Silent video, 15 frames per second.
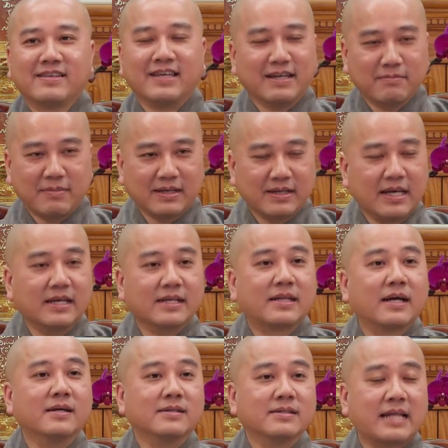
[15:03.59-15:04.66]
Chuyện mình đi
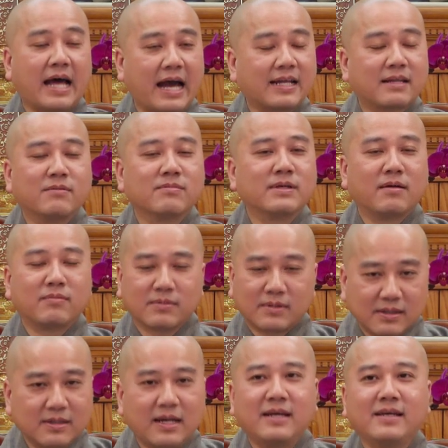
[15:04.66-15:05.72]
tự tại thông dong
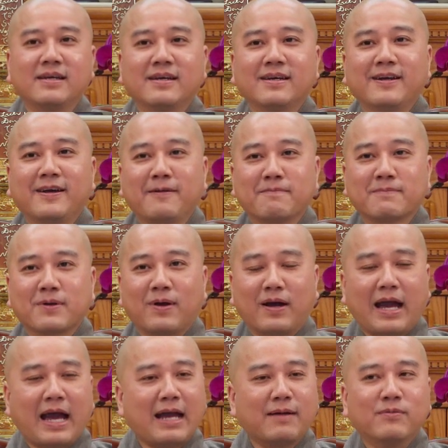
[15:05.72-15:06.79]
cứ đi. Còn
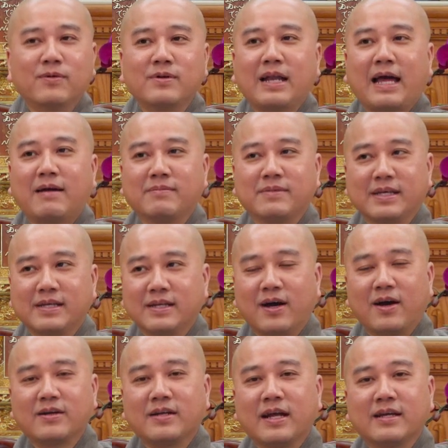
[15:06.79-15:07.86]
ai muốn làm gì
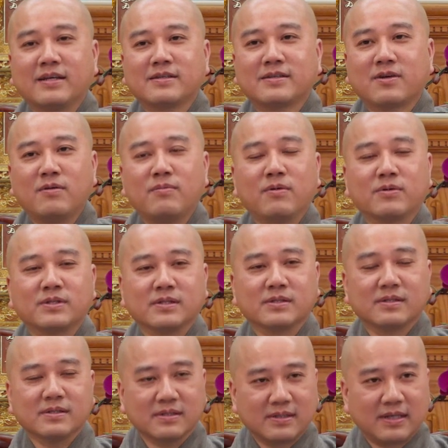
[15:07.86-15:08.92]
đó để có một sự
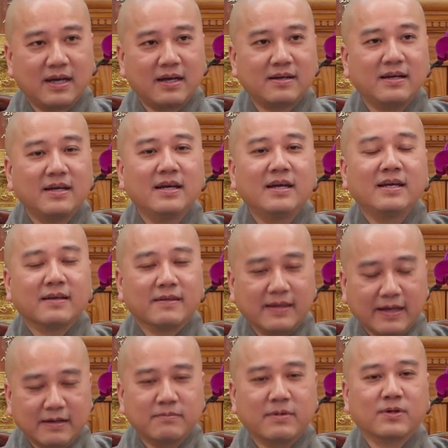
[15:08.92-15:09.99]
tưởng nhớ.
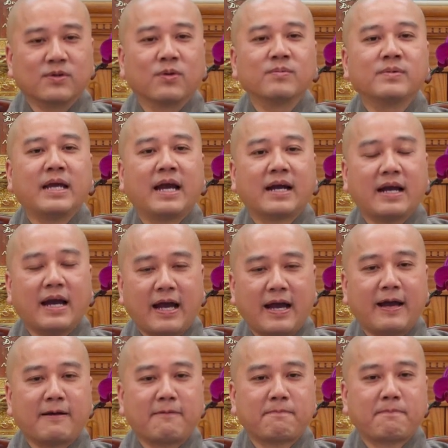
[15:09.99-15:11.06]
Nhưng mình cũng dặn
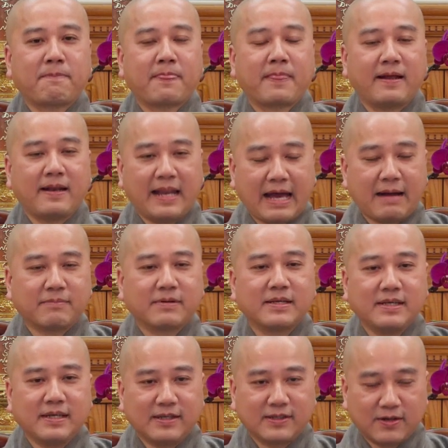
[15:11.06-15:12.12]
à, làm
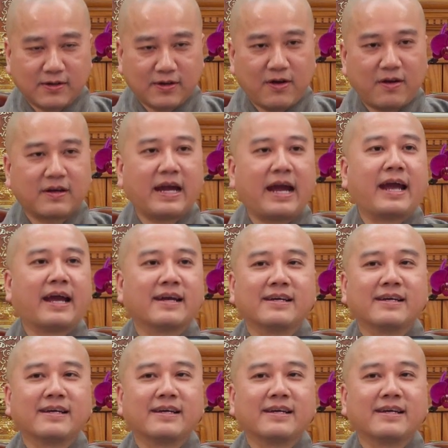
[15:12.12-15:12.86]
cái gì cho gọn gàng.